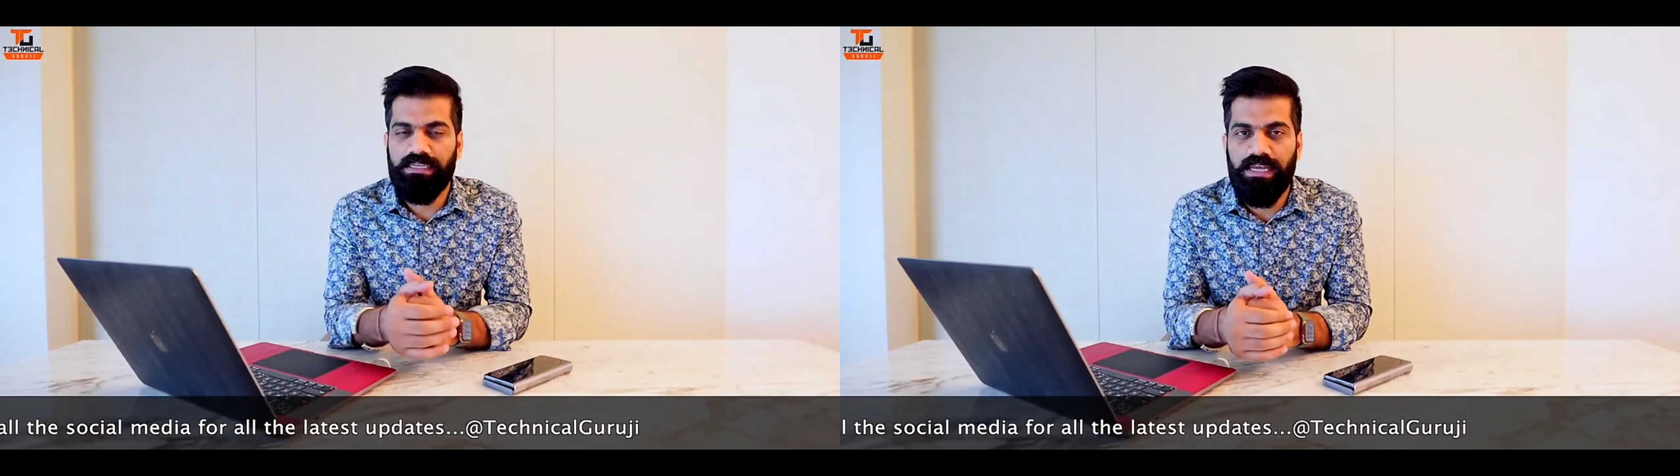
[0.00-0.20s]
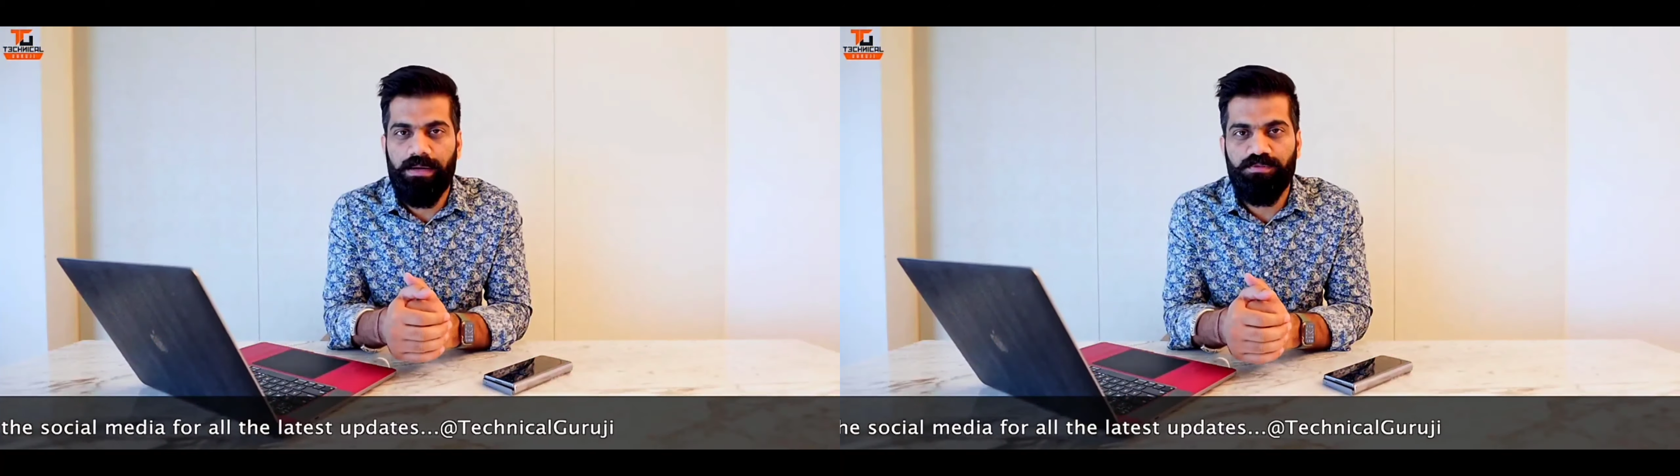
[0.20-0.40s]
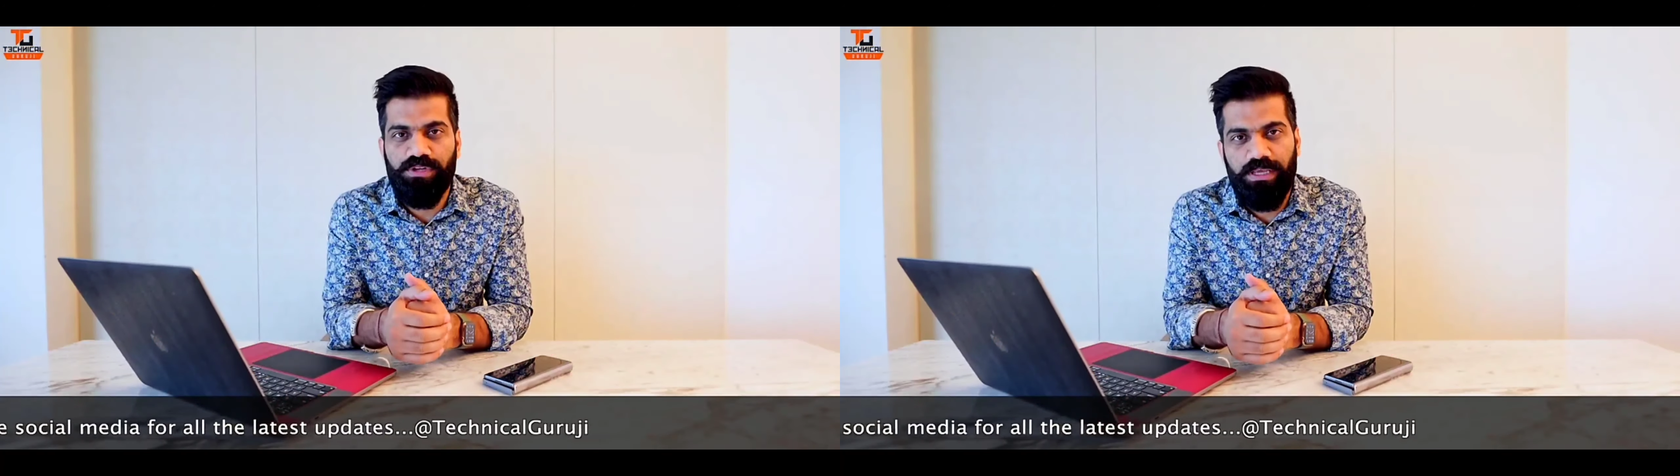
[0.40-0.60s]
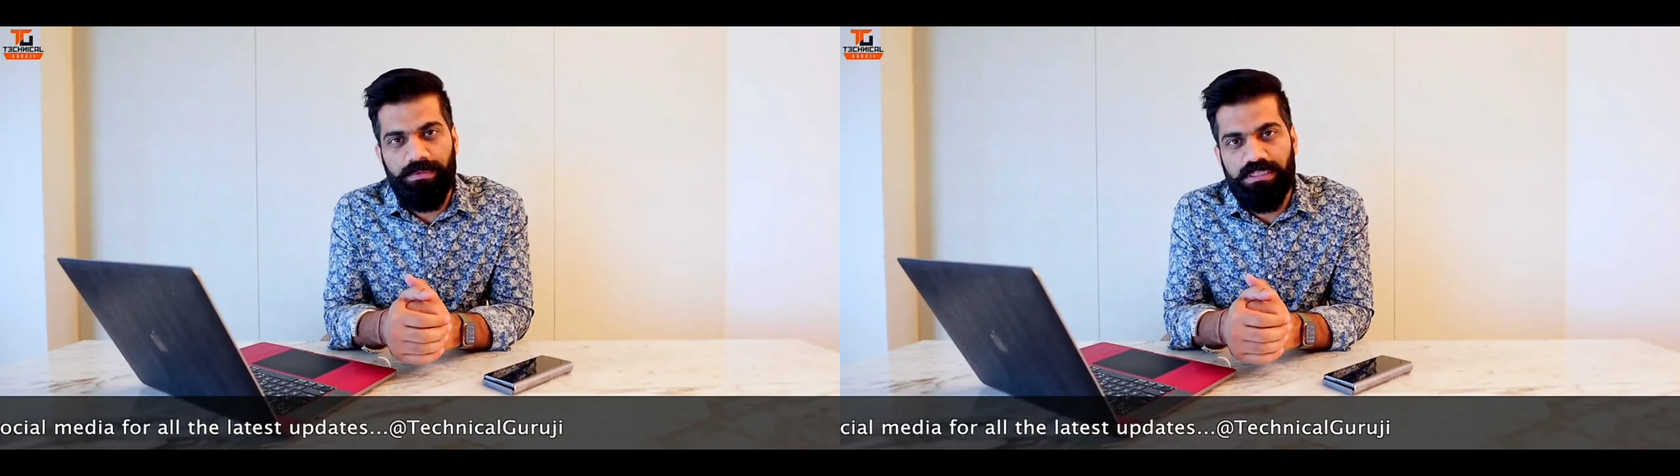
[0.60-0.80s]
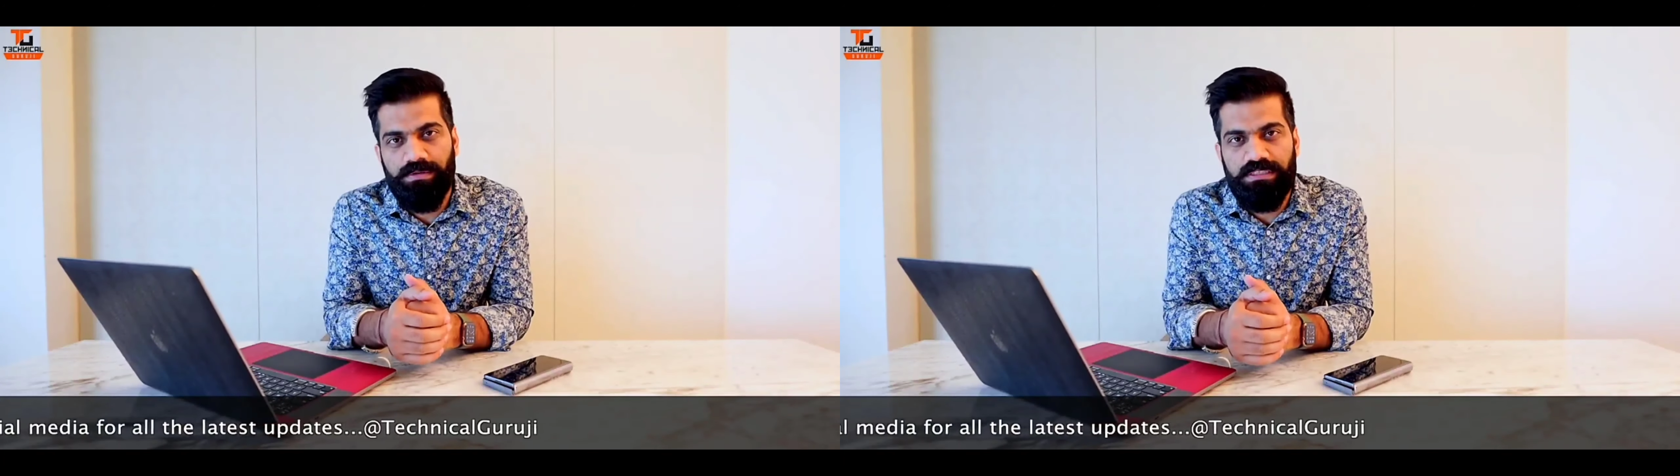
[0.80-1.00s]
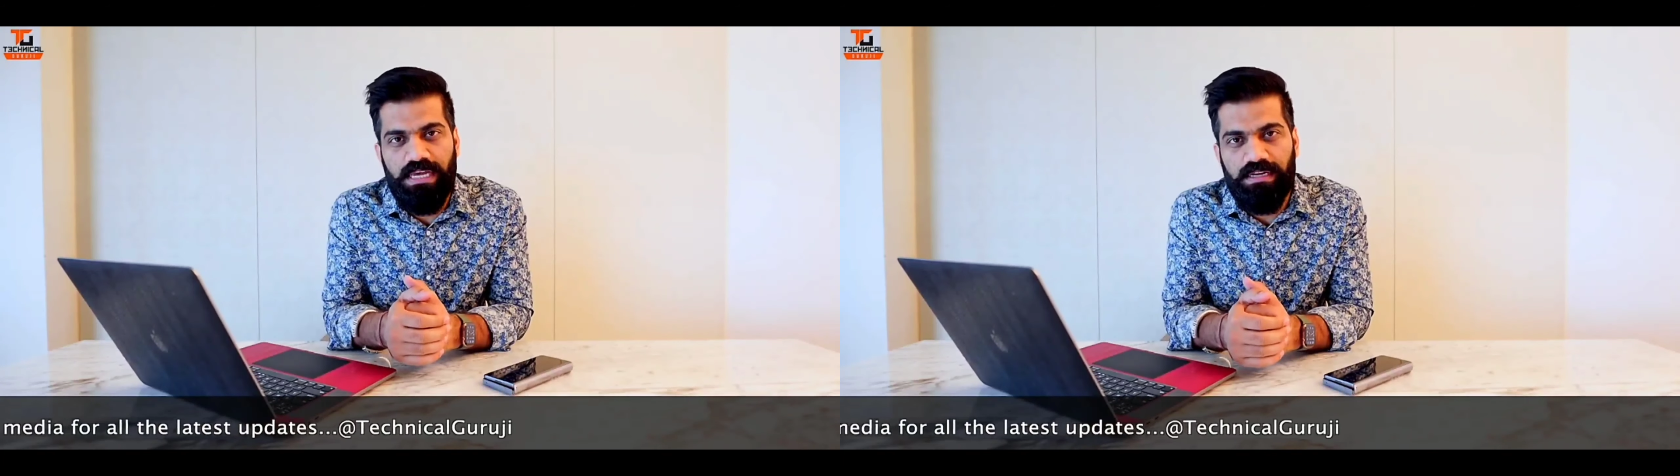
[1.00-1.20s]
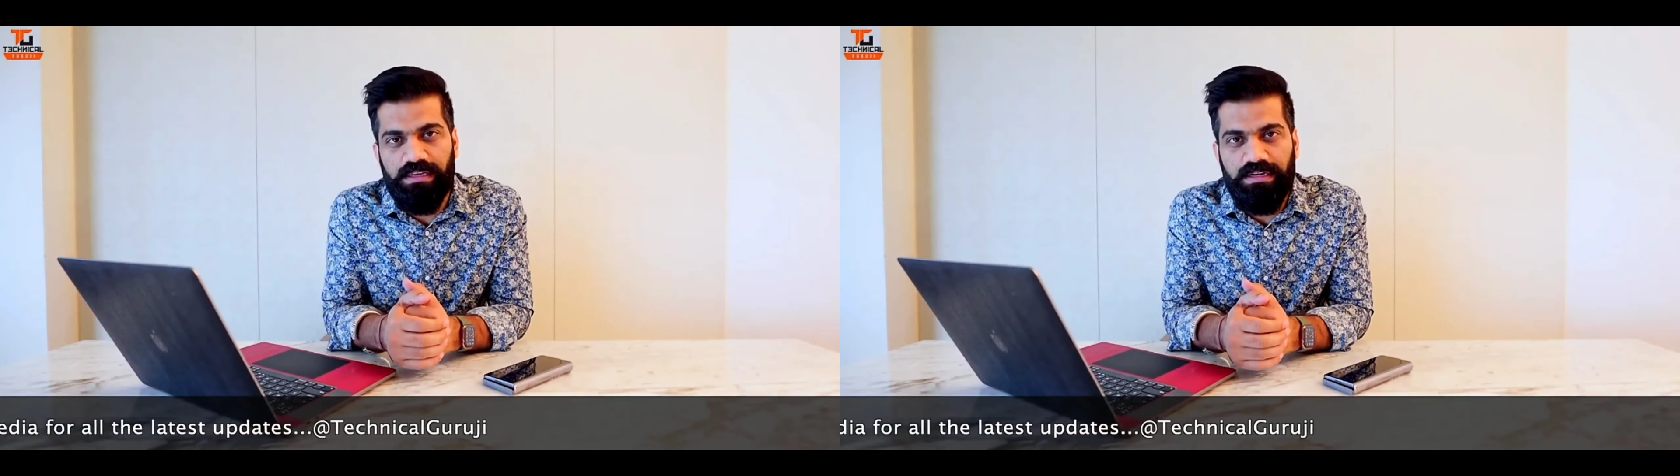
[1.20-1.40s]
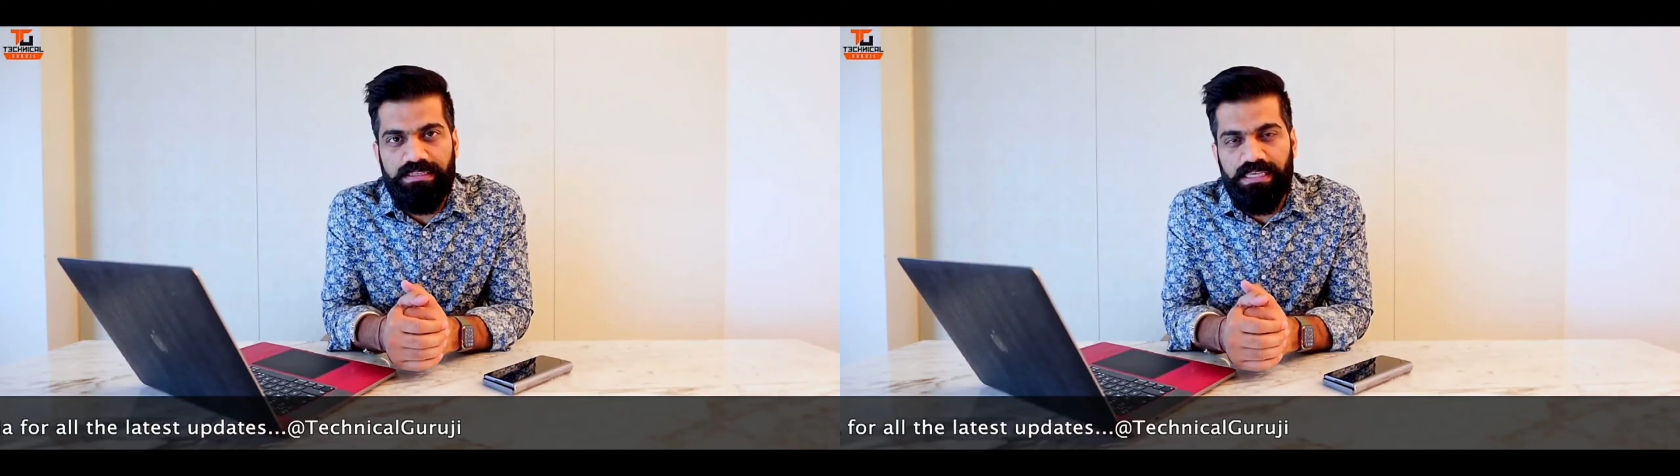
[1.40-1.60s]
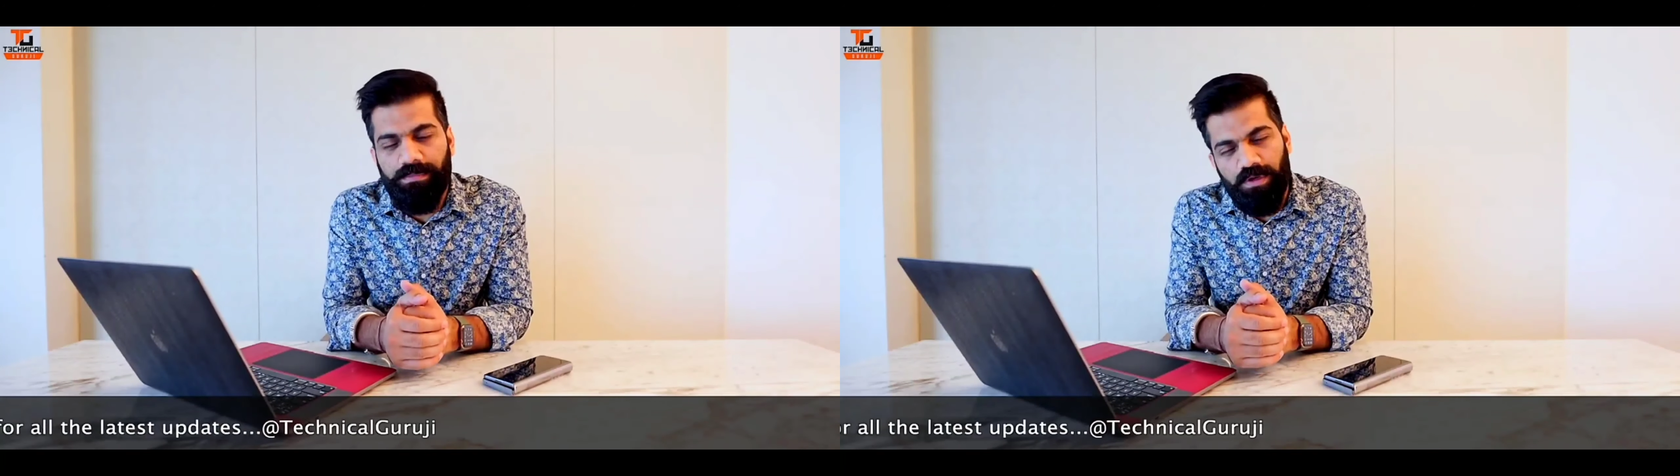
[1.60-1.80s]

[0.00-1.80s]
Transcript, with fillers: है कि आप जो गेमर से इंतजार कर रहे हैं इस गेम